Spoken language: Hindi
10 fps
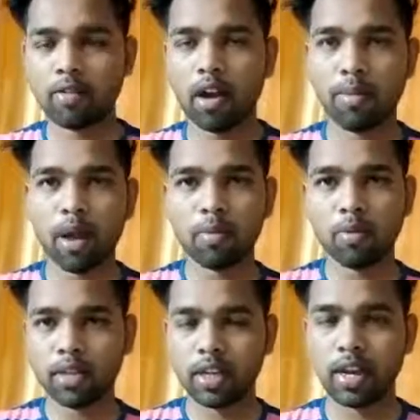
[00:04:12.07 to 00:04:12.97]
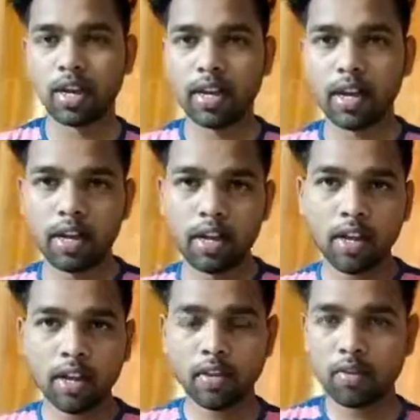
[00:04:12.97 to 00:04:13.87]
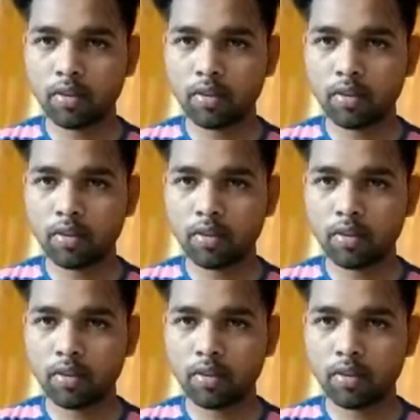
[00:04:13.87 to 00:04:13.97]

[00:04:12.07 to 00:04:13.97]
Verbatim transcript: वहाँ पे आपको सीखना रहेगा कि